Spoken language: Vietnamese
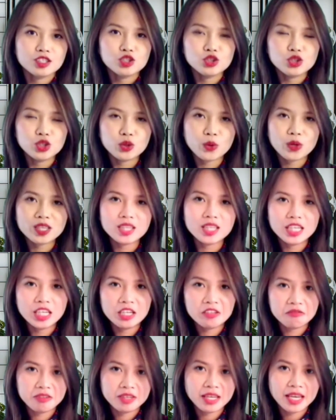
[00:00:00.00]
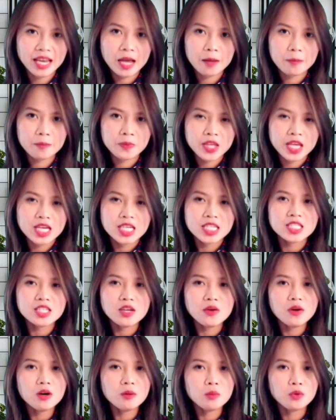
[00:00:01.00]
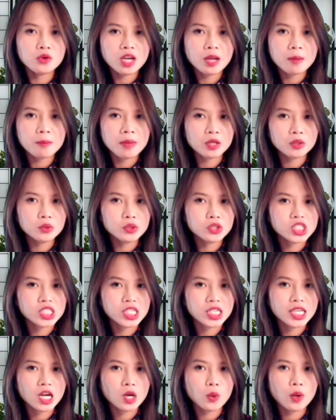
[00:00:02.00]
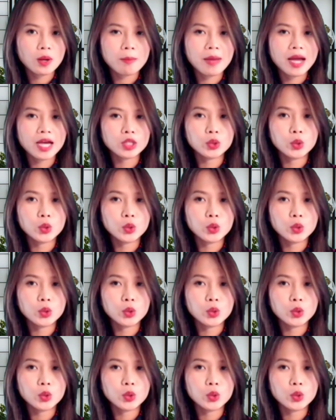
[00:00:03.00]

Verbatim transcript: Chuyển qua tình hình Việt Nam, sau hơn một năm báo Tuổi Trẻ đăng loạt bài